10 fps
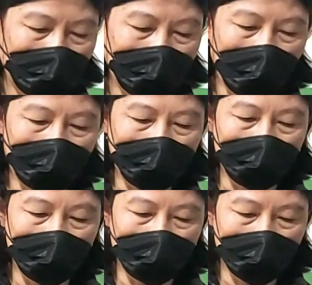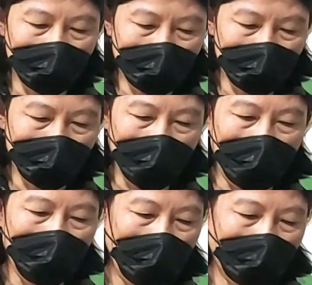satu
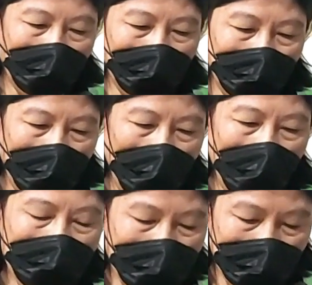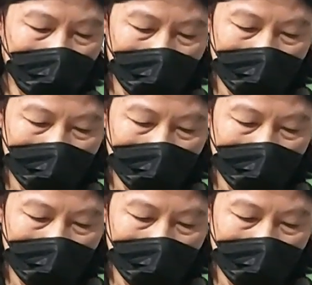dua lembar kertas